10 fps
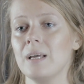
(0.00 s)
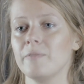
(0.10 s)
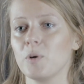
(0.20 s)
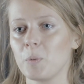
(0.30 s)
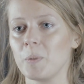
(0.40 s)

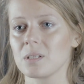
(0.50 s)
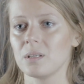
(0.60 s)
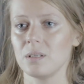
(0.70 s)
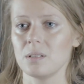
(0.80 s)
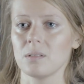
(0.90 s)
w
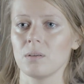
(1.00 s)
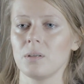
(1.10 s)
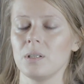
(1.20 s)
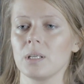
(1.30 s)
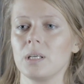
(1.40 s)
europejskiej
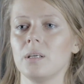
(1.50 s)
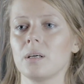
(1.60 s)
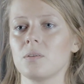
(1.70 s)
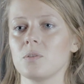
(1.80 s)
historii, takich jak